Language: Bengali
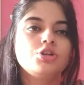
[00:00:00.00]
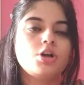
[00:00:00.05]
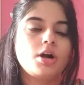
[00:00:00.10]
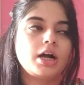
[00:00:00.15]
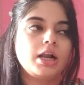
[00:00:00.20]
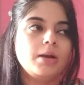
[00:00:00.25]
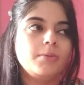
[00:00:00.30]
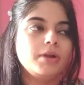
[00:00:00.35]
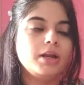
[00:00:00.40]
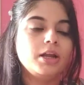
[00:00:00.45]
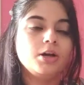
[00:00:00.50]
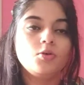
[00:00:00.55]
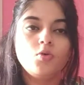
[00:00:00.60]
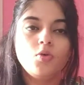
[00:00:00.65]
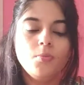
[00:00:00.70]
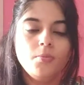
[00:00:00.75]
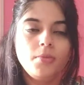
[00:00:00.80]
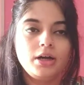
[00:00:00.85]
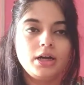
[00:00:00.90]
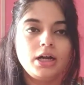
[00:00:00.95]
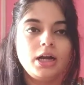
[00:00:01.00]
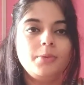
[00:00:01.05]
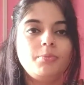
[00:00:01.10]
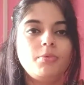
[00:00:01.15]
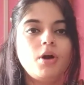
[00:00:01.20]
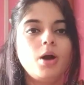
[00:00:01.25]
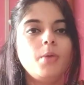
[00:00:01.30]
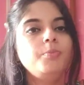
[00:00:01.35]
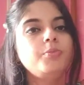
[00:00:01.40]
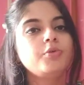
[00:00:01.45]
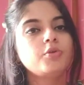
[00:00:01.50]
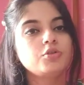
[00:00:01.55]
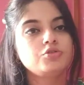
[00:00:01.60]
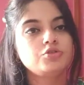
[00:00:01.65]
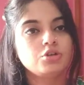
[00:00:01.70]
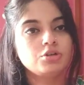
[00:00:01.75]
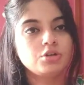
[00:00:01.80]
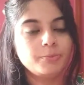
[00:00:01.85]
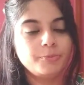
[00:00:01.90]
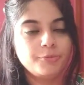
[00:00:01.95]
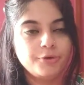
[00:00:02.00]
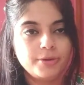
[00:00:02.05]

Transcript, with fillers: সকালবেলা ঘুম ভাঙার পর প্রচণ্ড